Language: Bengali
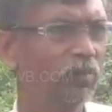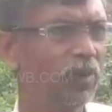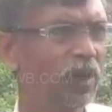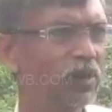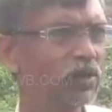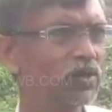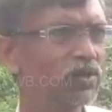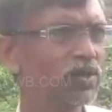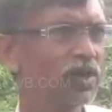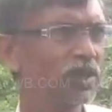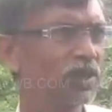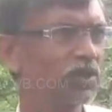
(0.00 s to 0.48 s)

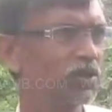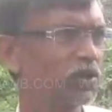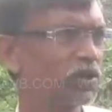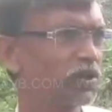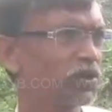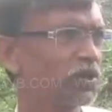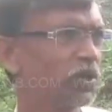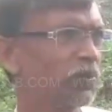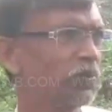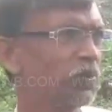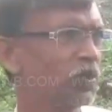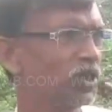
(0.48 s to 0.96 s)
মানুষ যাতে
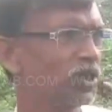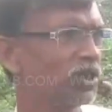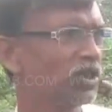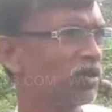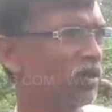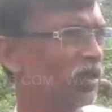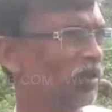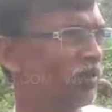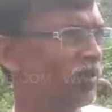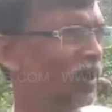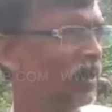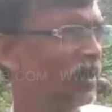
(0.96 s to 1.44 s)
সুস্থ
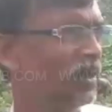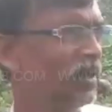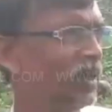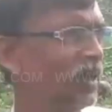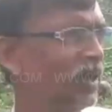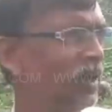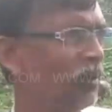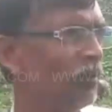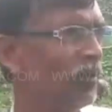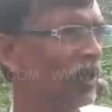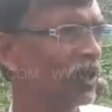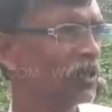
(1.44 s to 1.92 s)
পরিষেবা পায়
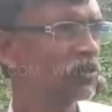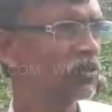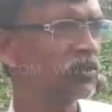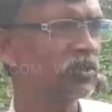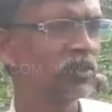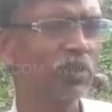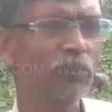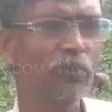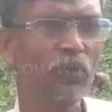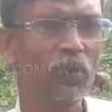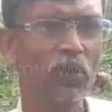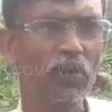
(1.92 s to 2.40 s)
মানুষ
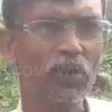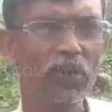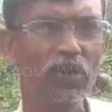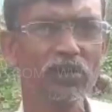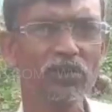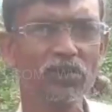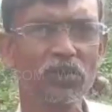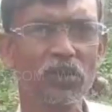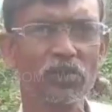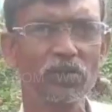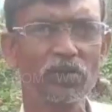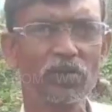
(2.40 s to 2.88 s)
যাতে ভয়ে
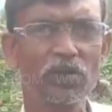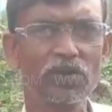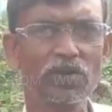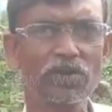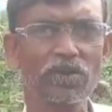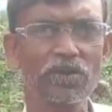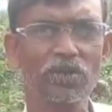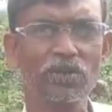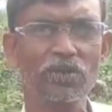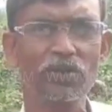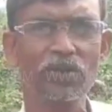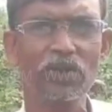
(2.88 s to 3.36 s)

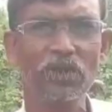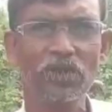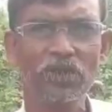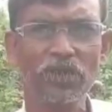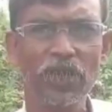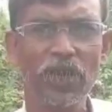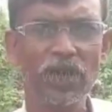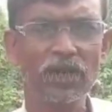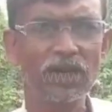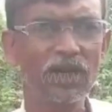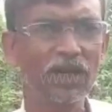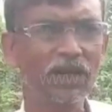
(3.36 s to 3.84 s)
সন্ত্রস্ত
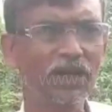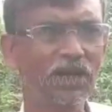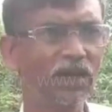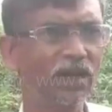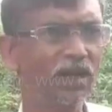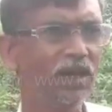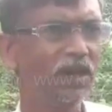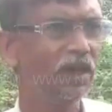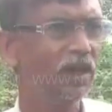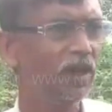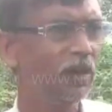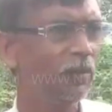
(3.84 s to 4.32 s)
না থাকে
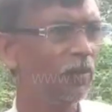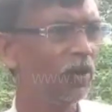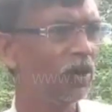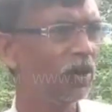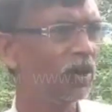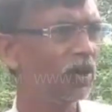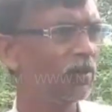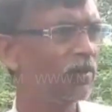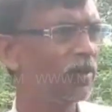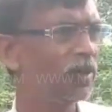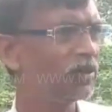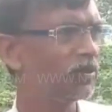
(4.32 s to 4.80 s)

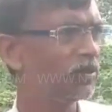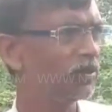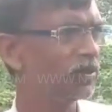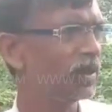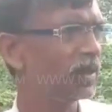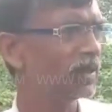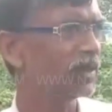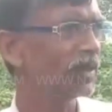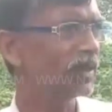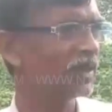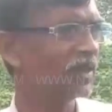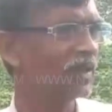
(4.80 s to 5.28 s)
ভয়ে ভীত
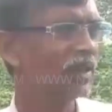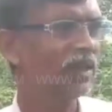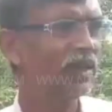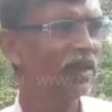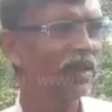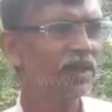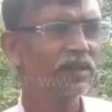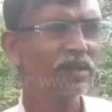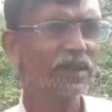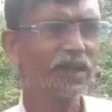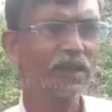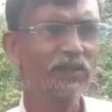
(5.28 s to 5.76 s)
না থাকে
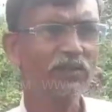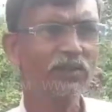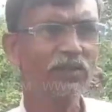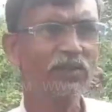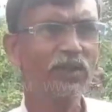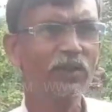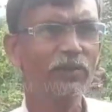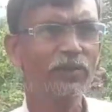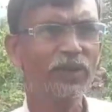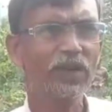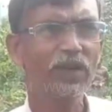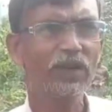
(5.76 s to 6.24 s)
তার
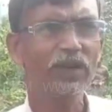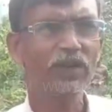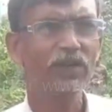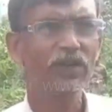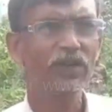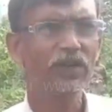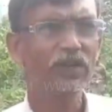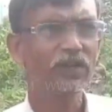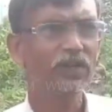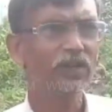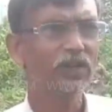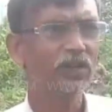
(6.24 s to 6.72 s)
জন্য আমরা
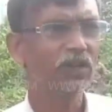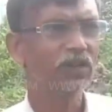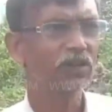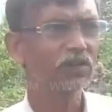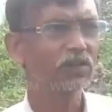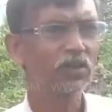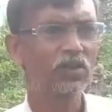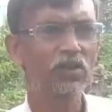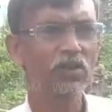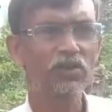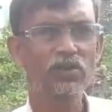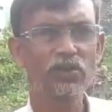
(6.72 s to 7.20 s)

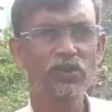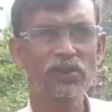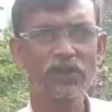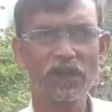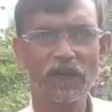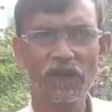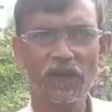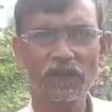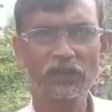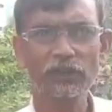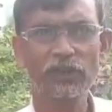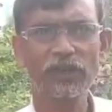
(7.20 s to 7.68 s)

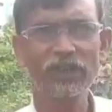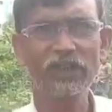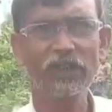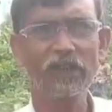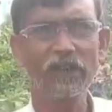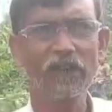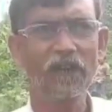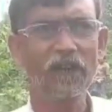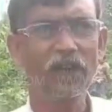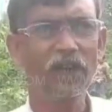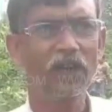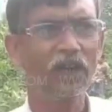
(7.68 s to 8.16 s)
সহযোগিতার হাত বাড়িয়ে
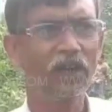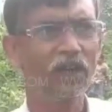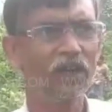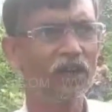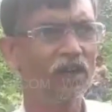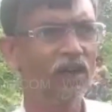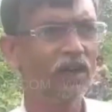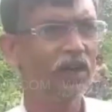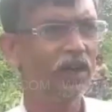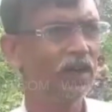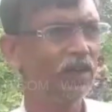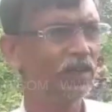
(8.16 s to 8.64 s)

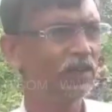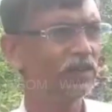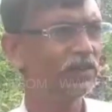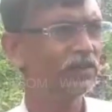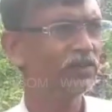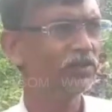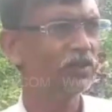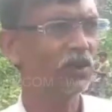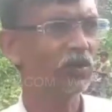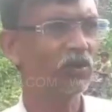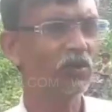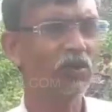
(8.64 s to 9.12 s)
এই
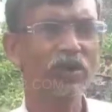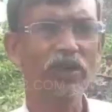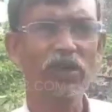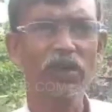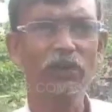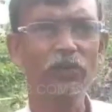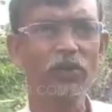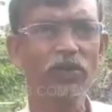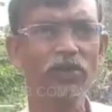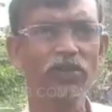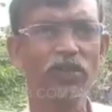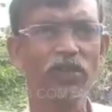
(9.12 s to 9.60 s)

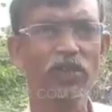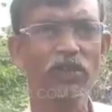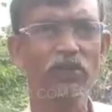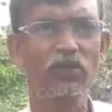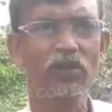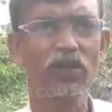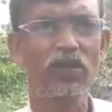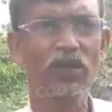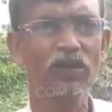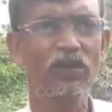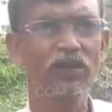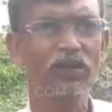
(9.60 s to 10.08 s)
জঙ্গলটাকে পরিষ্কার
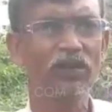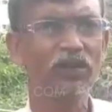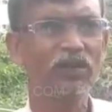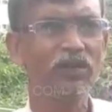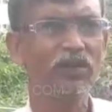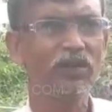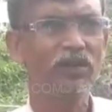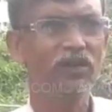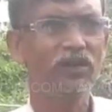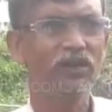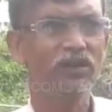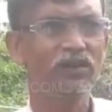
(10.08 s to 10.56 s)
করার
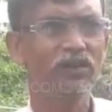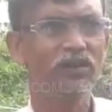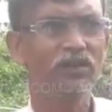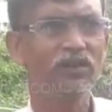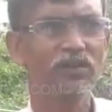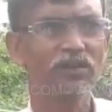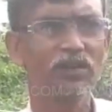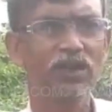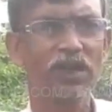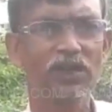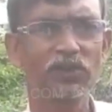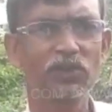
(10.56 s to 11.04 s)

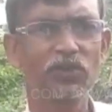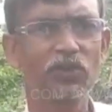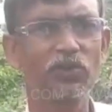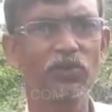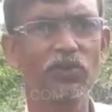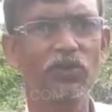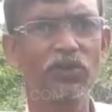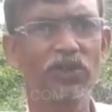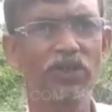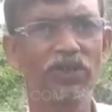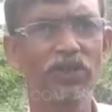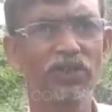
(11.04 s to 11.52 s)
কাজ শুরু
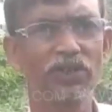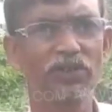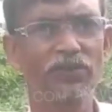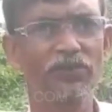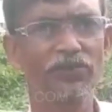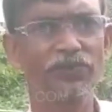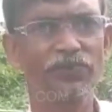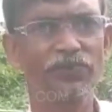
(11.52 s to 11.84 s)
করেছি